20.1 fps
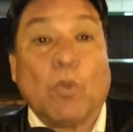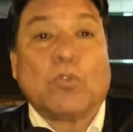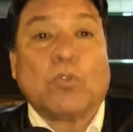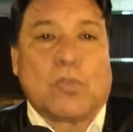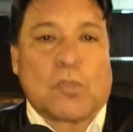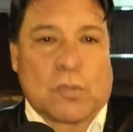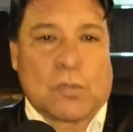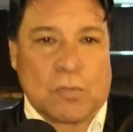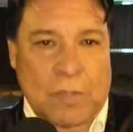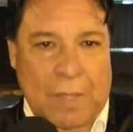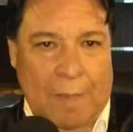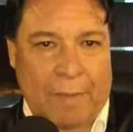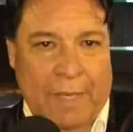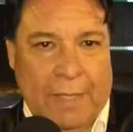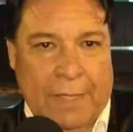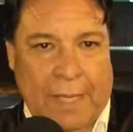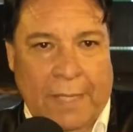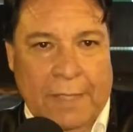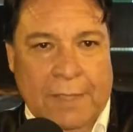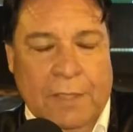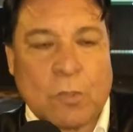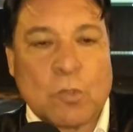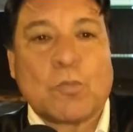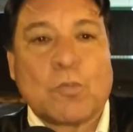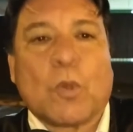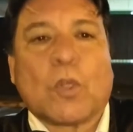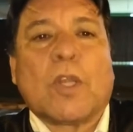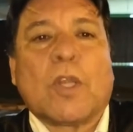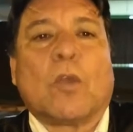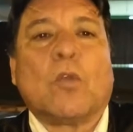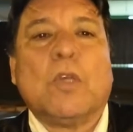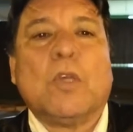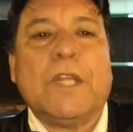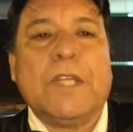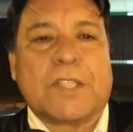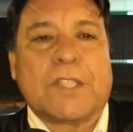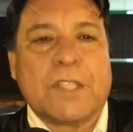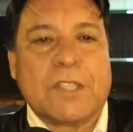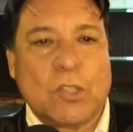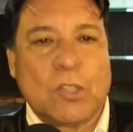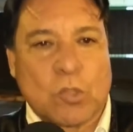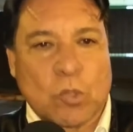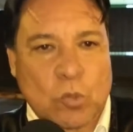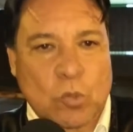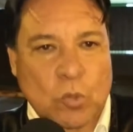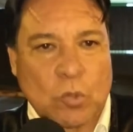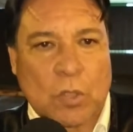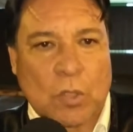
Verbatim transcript: pontos fundamentais, são os protagonistas disso